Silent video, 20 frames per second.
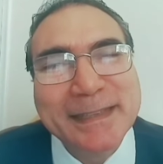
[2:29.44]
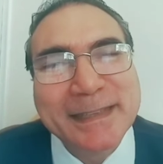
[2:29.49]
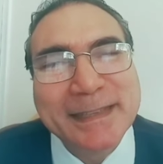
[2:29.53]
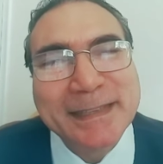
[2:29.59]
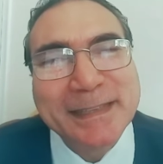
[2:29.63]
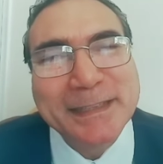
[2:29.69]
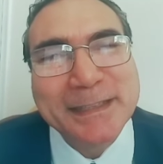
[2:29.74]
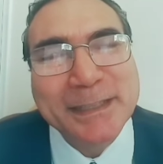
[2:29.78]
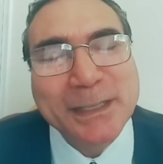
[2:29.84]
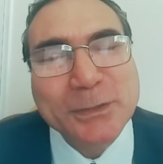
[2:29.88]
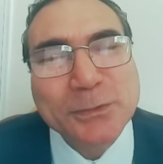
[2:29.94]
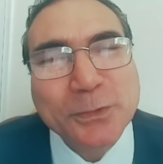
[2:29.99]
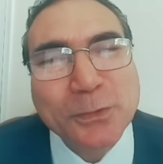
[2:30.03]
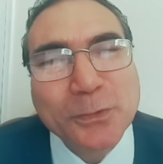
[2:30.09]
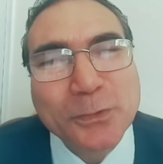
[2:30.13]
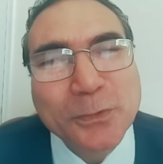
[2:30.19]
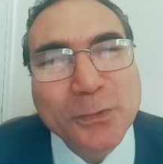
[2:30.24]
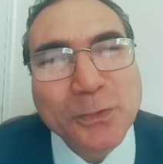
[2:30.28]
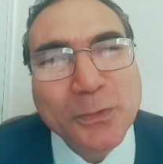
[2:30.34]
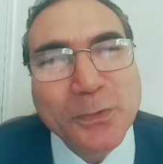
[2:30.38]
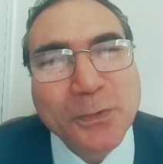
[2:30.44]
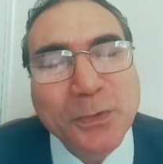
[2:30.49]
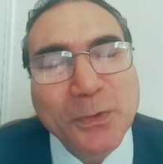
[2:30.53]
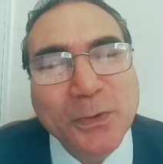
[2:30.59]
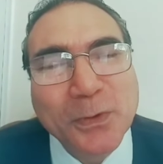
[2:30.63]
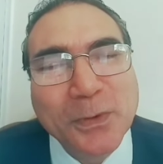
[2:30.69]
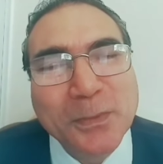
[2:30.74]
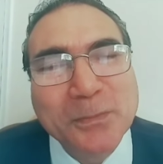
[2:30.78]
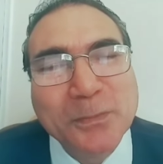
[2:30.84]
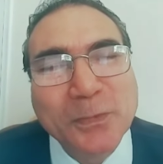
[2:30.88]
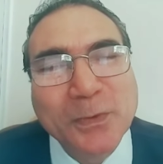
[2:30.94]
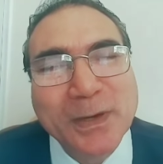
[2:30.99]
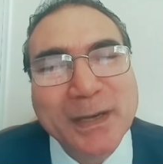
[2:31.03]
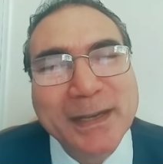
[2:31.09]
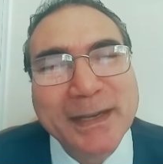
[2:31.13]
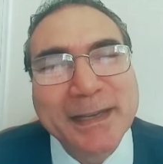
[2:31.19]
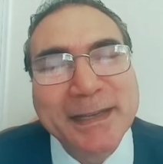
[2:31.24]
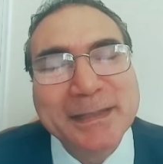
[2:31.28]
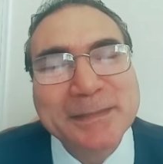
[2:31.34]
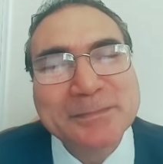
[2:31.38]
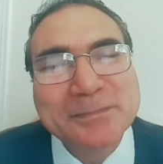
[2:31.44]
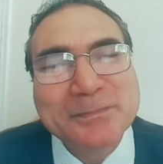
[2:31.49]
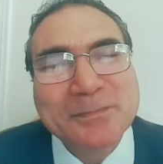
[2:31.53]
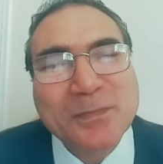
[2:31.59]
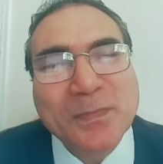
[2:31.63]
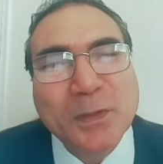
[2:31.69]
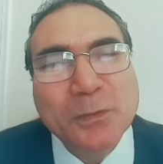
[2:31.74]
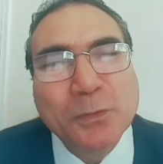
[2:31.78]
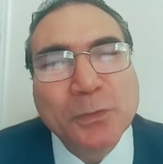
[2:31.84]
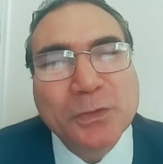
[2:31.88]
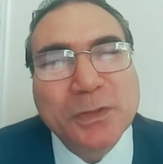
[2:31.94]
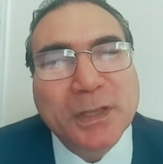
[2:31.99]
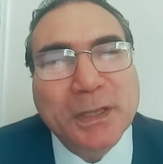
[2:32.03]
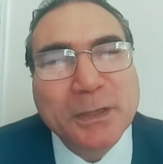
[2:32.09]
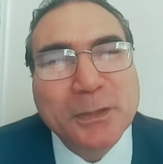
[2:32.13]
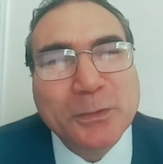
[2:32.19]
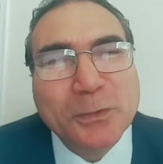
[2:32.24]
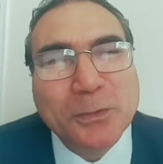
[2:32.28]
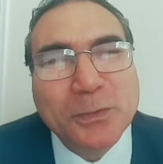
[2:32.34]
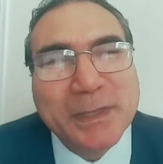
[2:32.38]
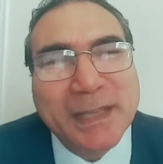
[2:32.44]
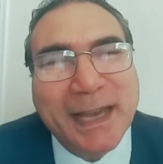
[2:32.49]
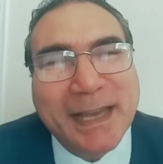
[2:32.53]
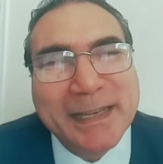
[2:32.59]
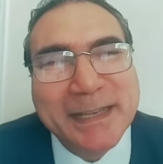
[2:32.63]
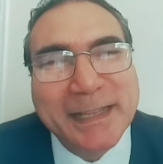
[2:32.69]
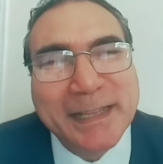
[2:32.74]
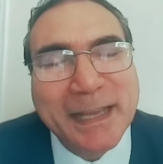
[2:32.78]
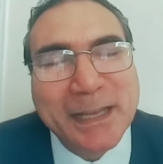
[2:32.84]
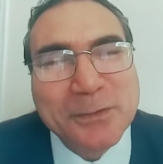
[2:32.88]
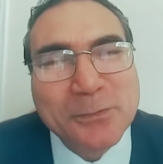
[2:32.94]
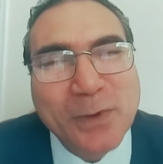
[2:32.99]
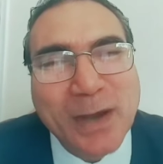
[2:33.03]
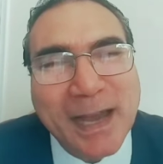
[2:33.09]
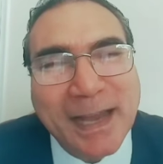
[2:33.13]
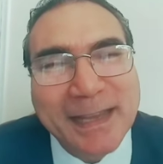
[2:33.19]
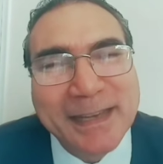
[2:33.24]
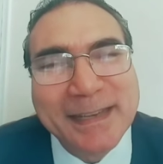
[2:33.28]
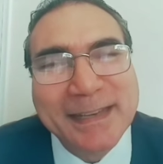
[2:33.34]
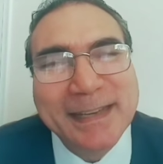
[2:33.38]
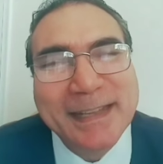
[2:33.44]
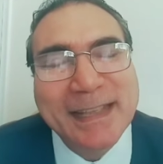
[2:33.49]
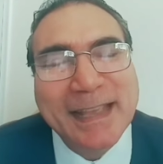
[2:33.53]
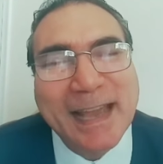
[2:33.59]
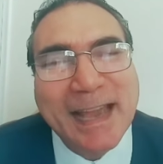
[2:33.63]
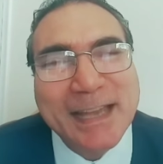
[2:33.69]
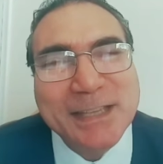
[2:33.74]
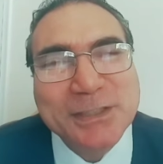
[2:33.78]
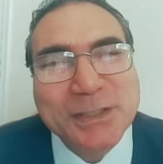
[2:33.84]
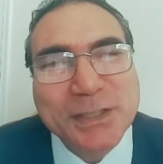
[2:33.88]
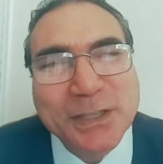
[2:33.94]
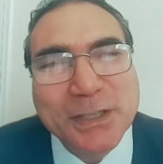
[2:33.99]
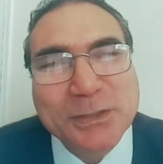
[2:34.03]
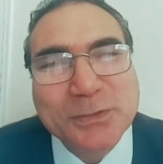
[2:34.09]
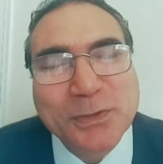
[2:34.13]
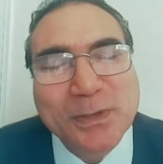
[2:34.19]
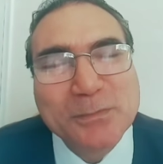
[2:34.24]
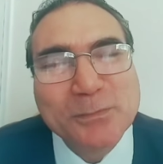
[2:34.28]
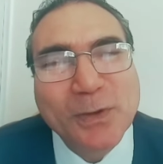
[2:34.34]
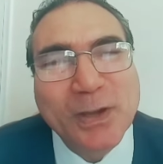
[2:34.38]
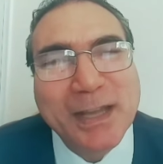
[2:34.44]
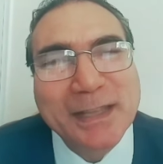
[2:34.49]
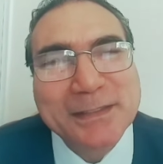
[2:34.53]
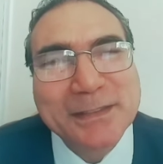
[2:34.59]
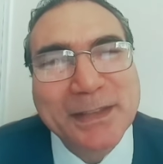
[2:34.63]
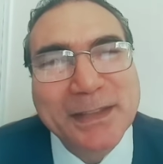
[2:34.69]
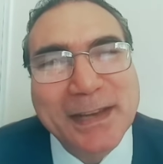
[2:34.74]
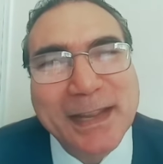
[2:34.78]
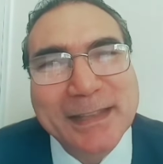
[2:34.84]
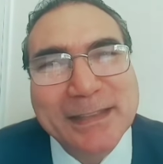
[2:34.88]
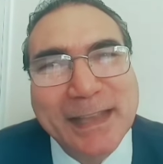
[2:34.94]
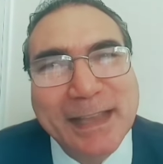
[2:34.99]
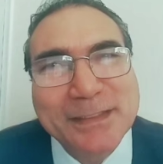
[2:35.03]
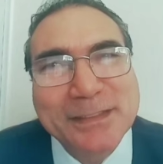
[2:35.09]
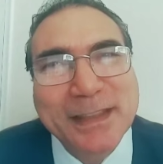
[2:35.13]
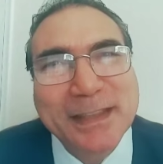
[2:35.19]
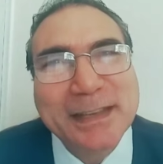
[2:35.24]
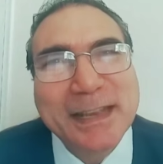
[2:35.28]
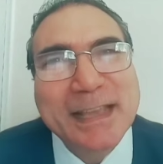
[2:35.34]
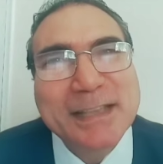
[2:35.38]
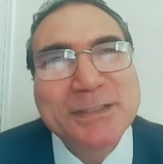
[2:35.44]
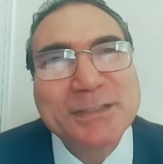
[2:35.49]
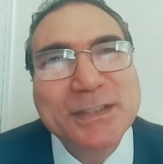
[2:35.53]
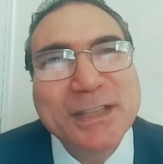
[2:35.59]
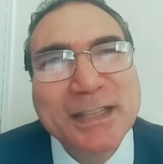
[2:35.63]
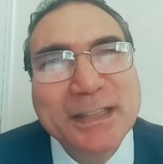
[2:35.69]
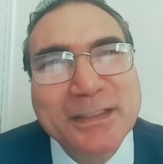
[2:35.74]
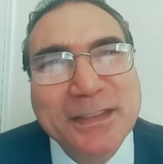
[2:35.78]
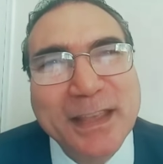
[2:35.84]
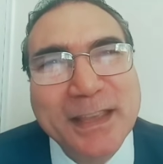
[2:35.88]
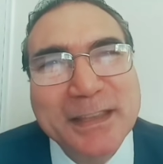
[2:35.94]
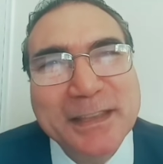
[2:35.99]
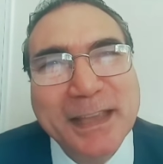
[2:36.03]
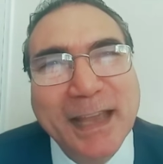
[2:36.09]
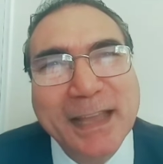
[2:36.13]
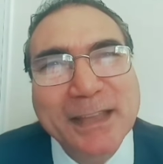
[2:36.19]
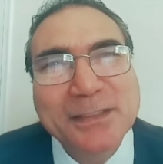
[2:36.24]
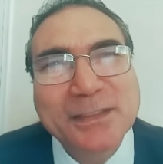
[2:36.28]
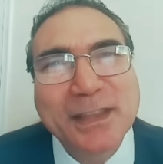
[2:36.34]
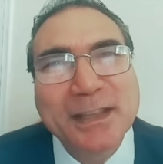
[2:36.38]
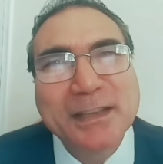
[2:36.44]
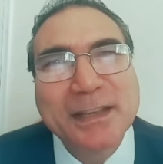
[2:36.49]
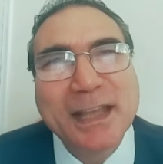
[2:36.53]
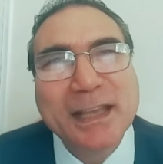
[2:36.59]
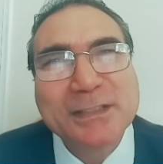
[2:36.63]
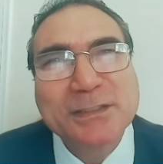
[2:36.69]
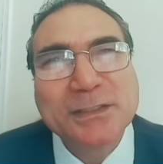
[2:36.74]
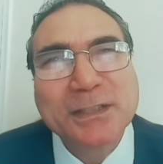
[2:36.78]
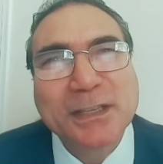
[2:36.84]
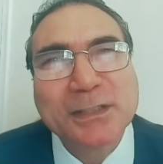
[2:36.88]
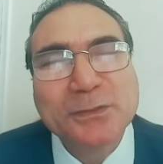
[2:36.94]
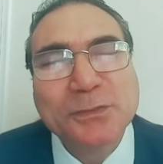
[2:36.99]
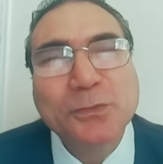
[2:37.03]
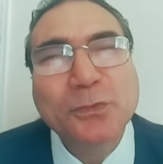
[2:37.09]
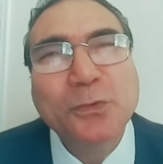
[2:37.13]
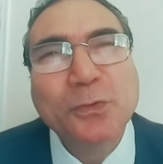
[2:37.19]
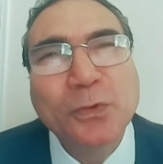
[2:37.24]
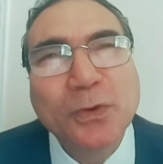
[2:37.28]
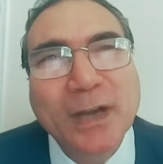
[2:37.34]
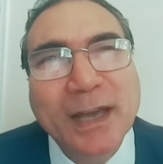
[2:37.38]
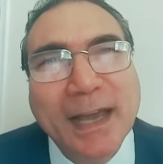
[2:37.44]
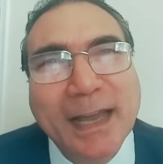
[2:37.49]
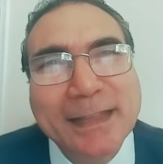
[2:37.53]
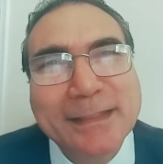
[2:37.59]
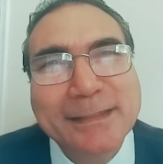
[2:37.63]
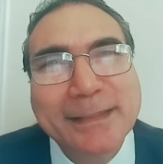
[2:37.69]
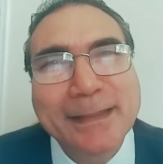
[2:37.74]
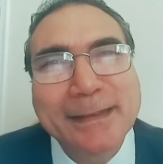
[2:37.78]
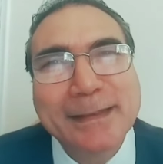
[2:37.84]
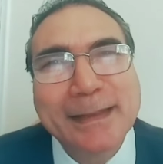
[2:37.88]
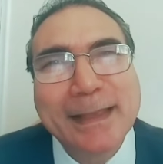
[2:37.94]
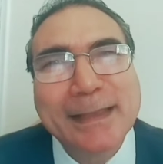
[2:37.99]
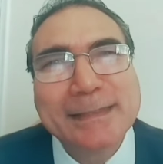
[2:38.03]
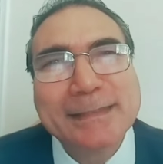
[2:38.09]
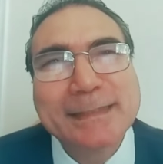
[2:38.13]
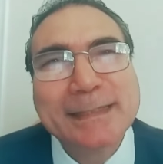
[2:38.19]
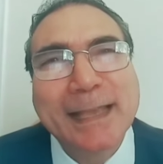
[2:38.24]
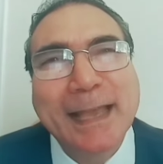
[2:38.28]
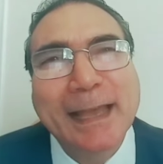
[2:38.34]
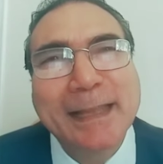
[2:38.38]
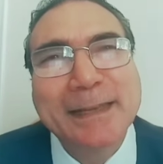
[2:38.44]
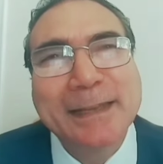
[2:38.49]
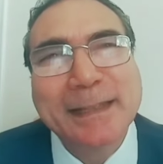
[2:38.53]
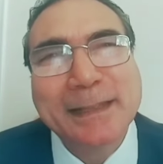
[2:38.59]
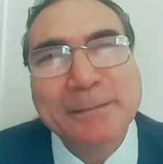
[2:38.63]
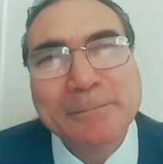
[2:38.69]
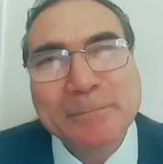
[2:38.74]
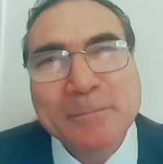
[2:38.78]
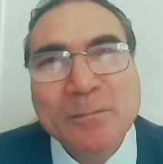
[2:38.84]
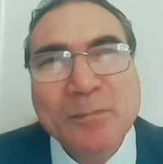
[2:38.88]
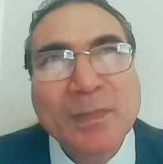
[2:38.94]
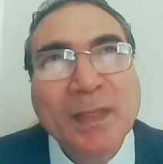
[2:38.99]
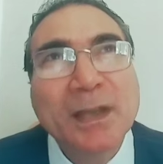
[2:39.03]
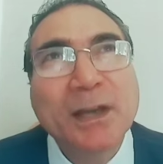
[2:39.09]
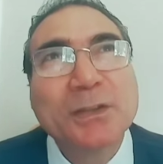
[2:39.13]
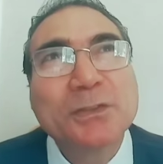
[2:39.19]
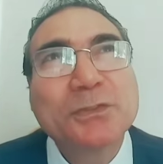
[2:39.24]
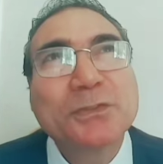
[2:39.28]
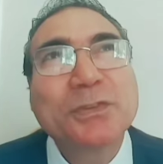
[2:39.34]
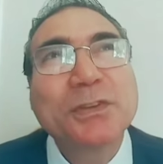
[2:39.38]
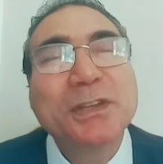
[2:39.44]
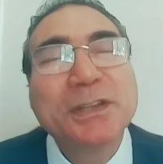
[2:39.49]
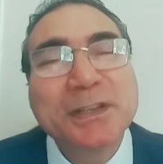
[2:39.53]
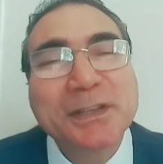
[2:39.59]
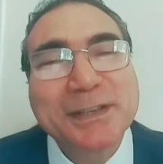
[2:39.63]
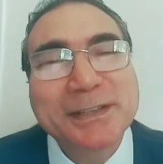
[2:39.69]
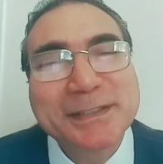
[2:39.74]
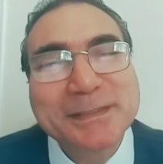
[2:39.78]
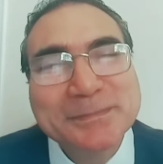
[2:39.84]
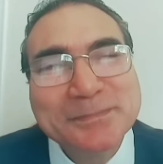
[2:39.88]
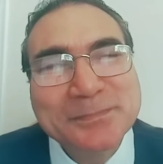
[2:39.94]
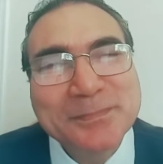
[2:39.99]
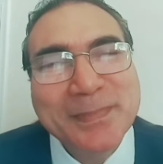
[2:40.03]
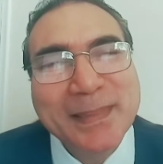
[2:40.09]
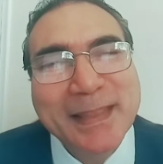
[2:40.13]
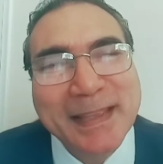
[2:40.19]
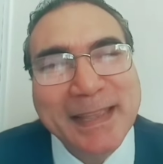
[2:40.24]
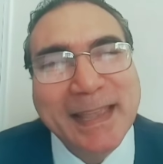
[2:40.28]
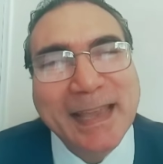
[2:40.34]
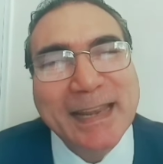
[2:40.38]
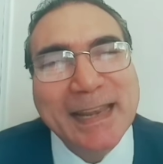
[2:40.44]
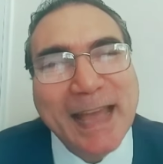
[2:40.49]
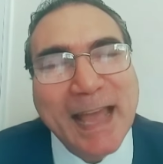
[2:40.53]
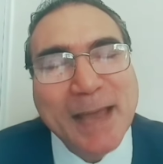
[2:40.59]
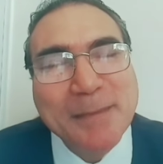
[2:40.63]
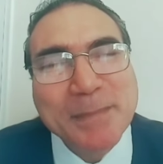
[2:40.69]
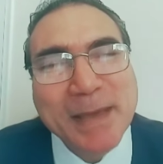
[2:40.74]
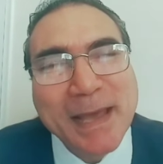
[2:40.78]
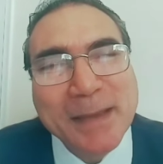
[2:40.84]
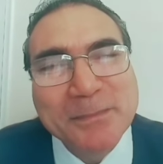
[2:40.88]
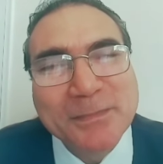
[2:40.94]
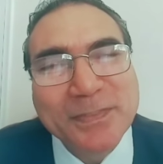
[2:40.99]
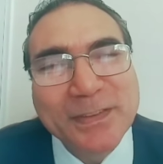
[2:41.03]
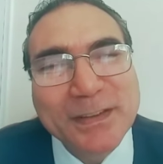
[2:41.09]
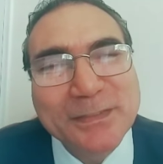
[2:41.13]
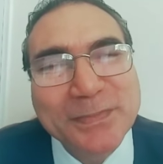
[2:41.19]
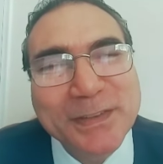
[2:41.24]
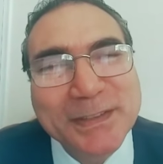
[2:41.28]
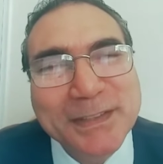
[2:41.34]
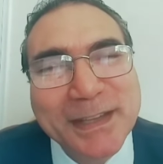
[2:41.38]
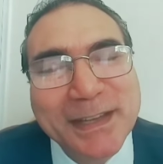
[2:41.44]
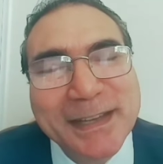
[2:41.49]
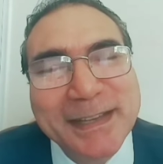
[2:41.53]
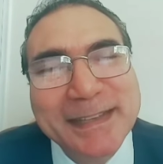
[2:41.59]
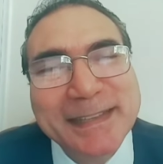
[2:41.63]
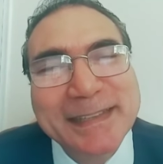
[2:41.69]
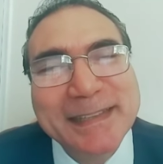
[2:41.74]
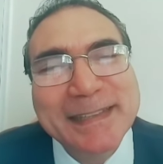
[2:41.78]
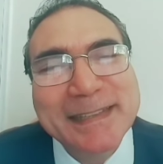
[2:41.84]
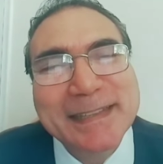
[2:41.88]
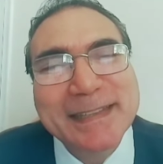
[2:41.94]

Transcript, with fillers: ويشغلوكم ويدخلوا يعني أنواع الحشيش والمخدرات حتى الناس تلتهي حتى الناس تدوخ حتى الناس يعني تطير كالحمام في الفضاء